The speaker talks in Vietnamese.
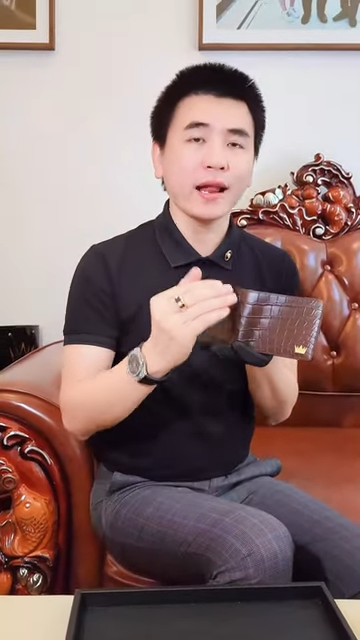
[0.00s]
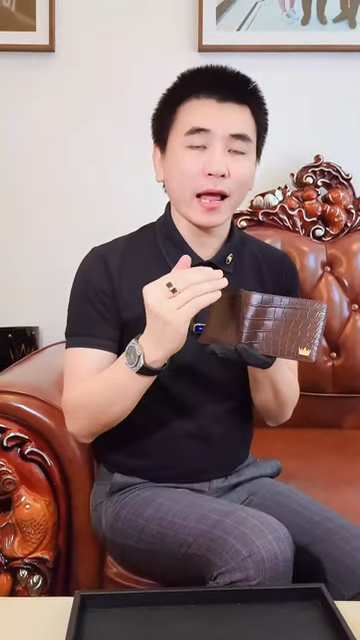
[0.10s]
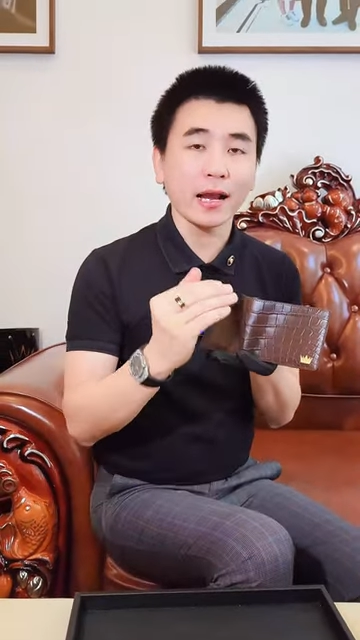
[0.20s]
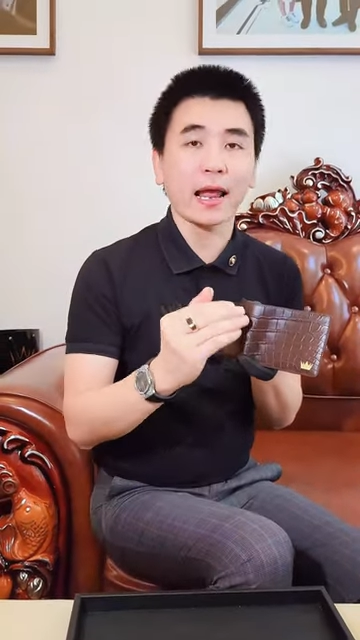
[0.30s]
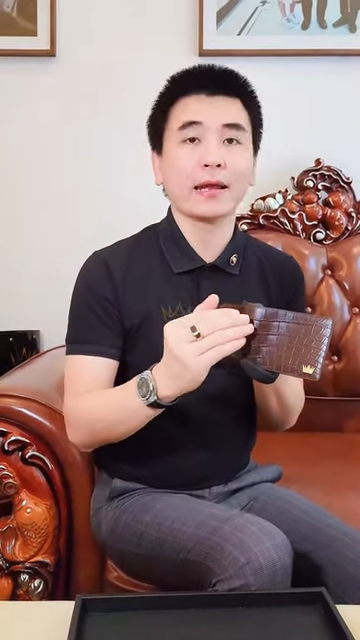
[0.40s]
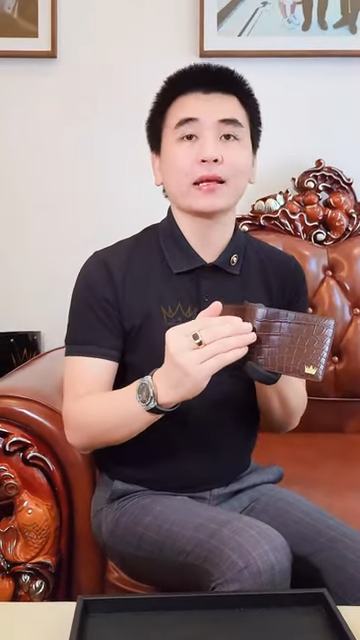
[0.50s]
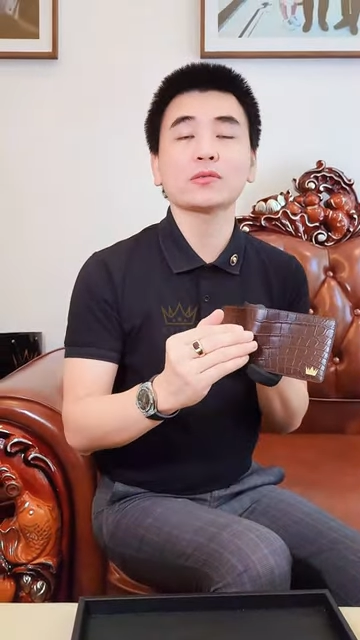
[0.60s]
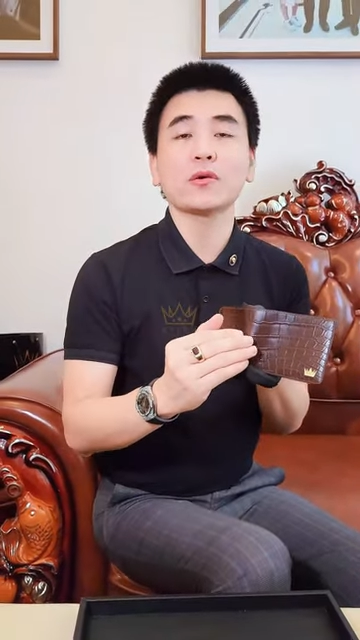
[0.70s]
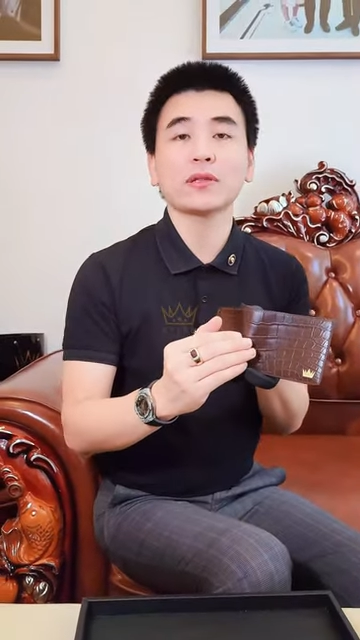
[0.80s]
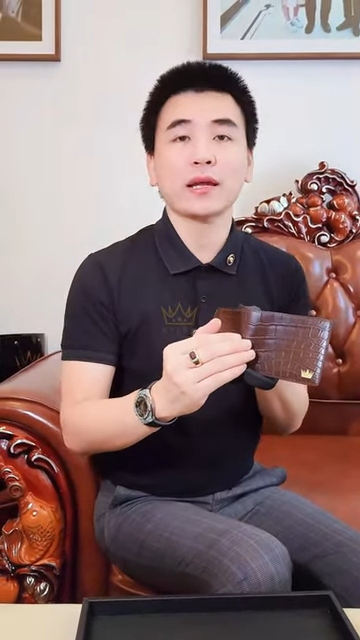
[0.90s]
đa
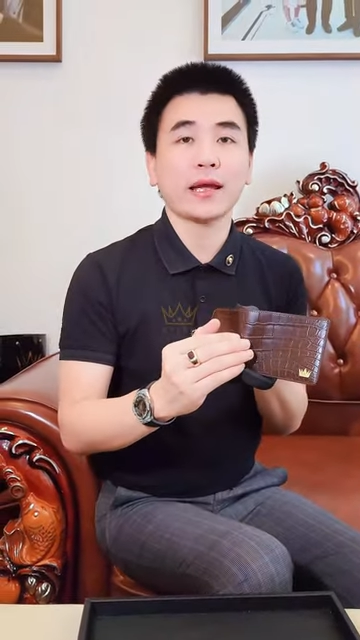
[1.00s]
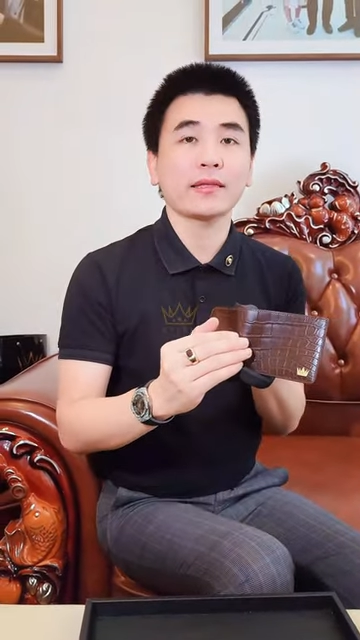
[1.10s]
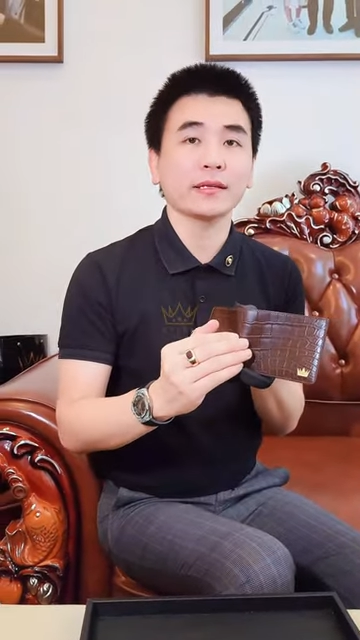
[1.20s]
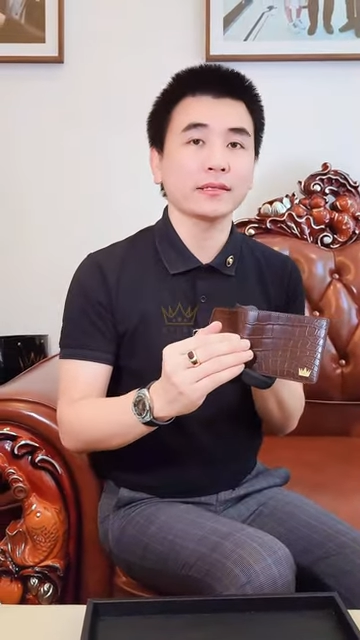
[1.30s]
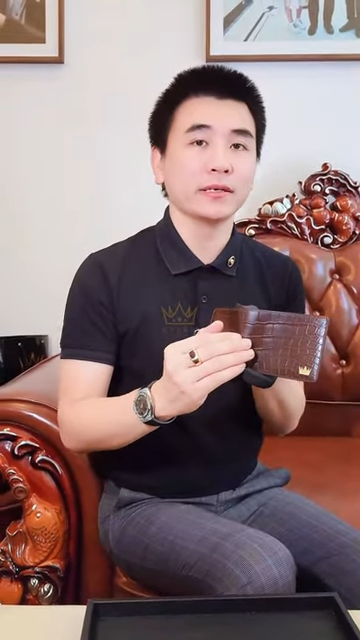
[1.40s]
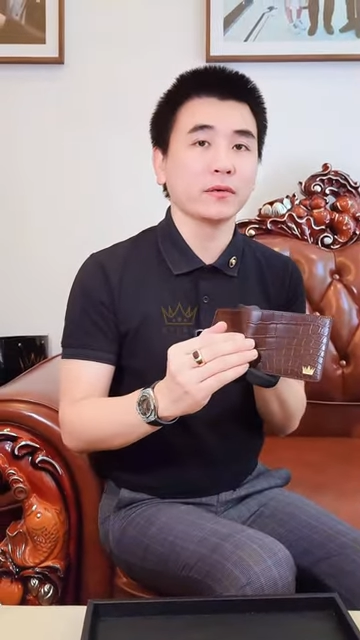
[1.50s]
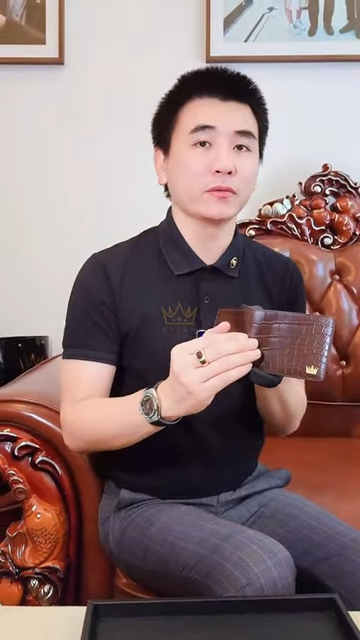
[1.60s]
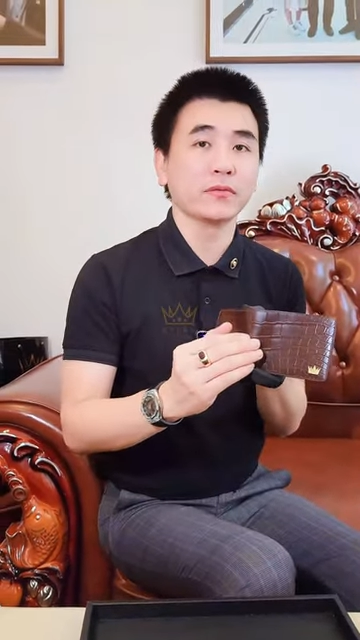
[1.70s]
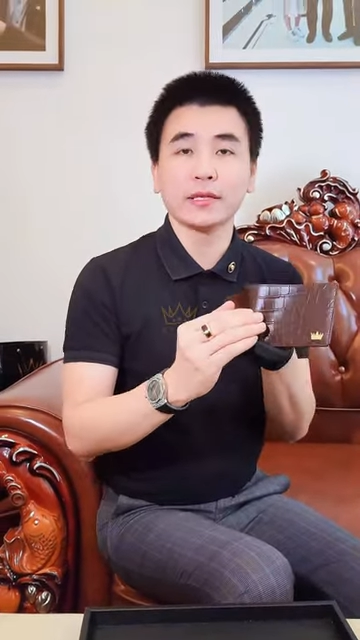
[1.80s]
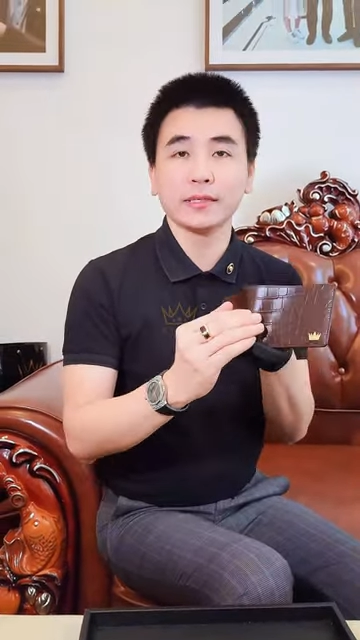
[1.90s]
số tất cả những thương
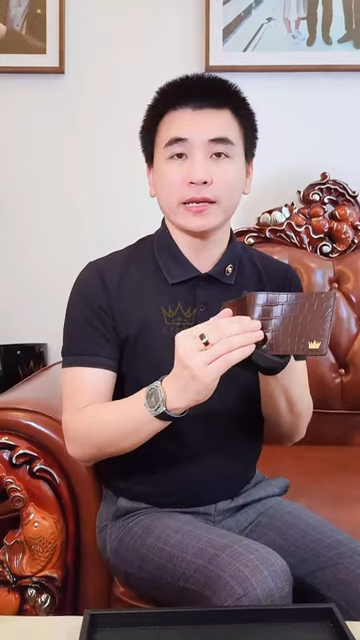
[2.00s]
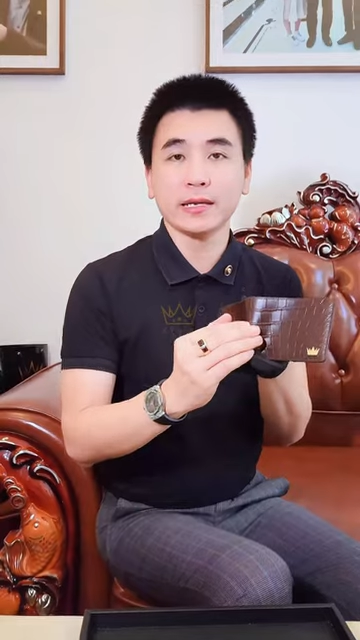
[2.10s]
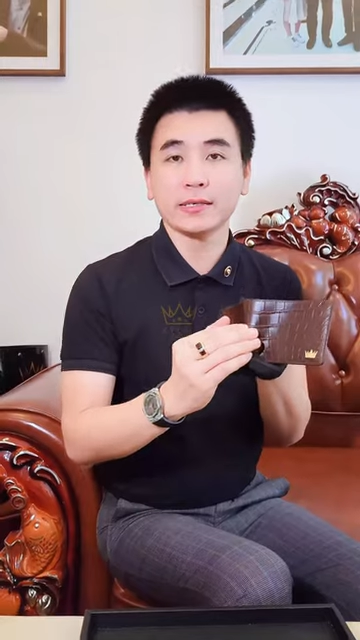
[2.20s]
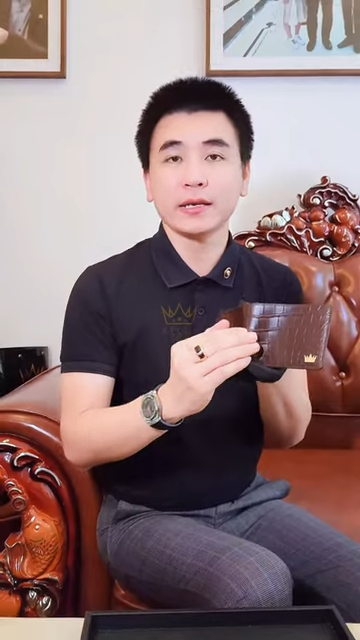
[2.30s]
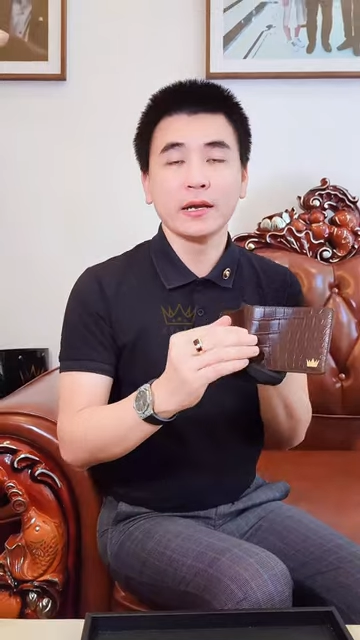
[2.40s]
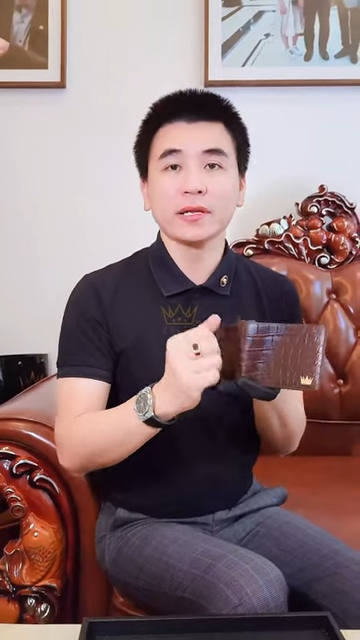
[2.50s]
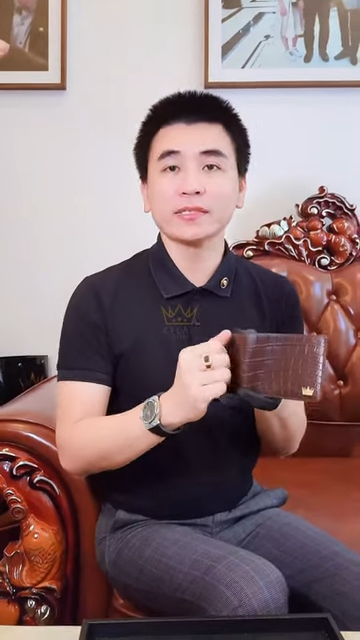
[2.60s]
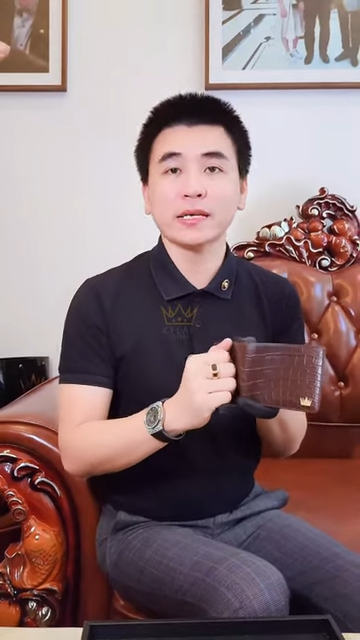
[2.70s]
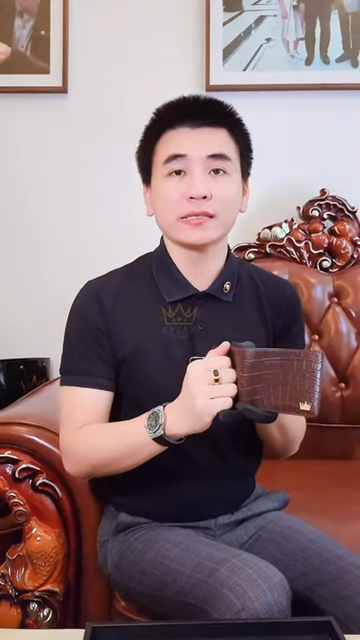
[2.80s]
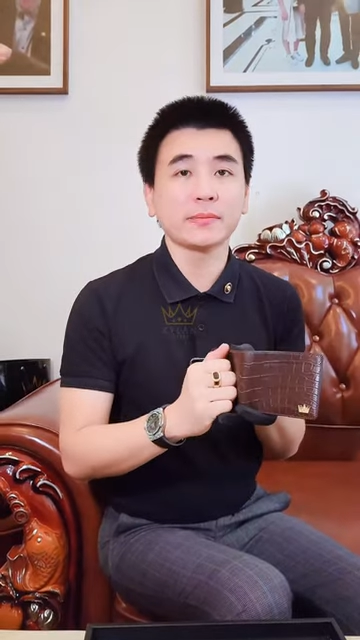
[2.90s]
hiệu về thời trang nổi
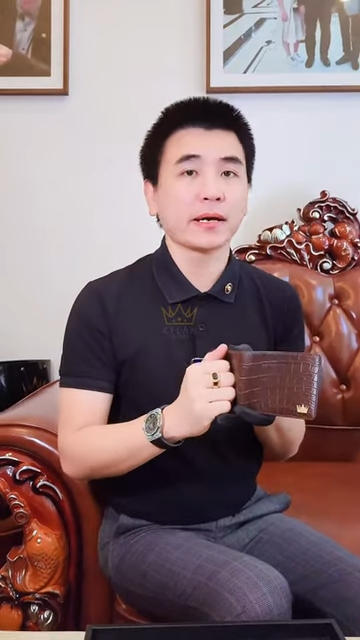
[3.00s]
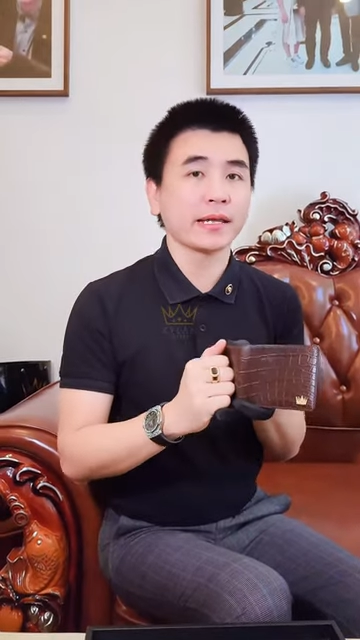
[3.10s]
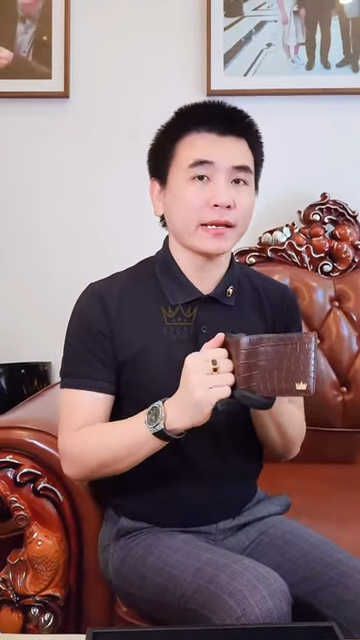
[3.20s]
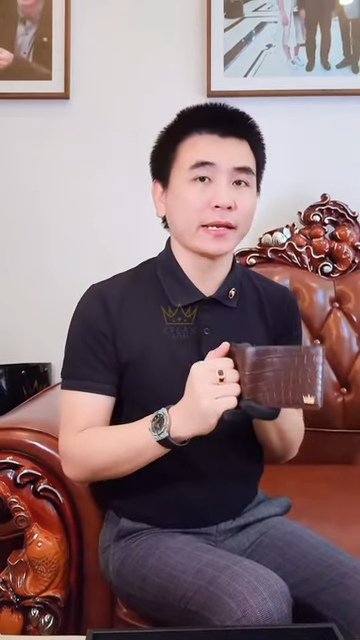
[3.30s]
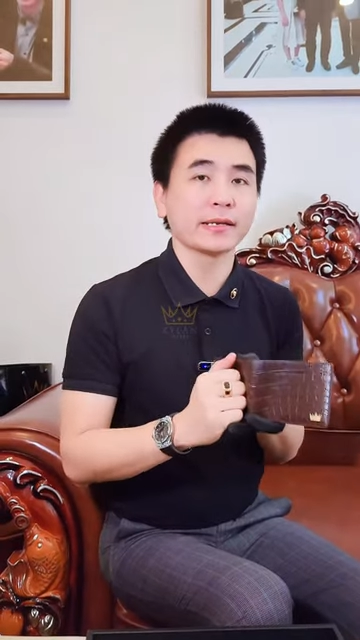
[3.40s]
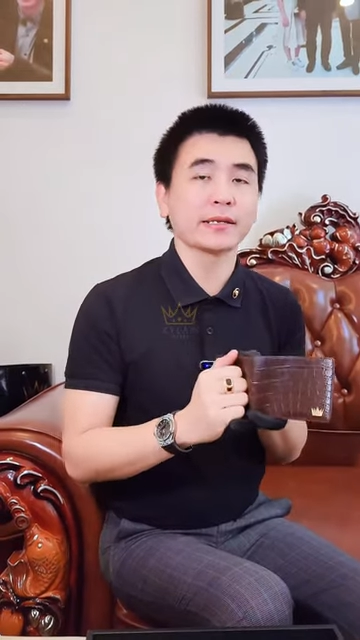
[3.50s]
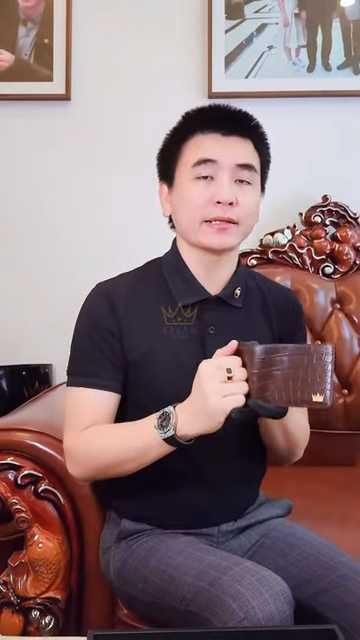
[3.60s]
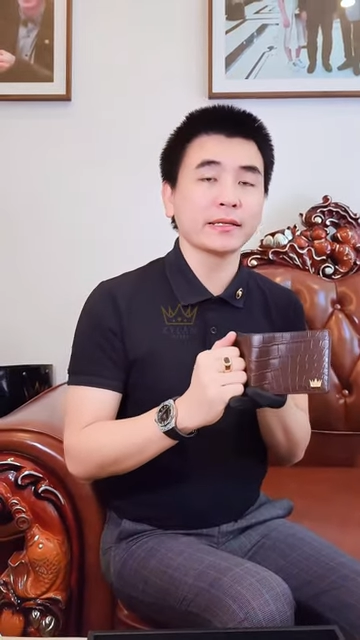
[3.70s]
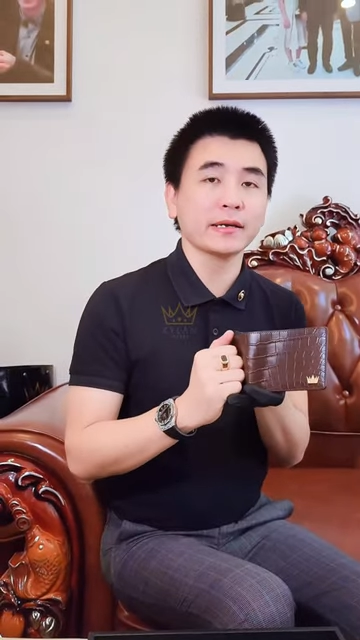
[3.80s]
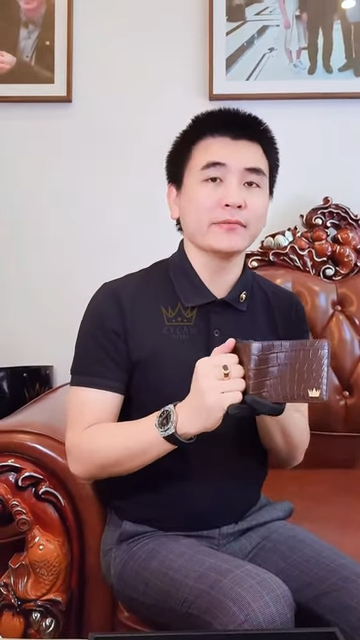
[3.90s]
tiếng xa xỉ bậc nhất hiện nay
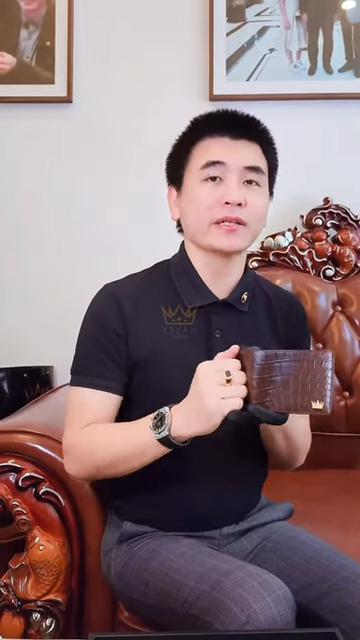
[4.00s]
trên thế giới.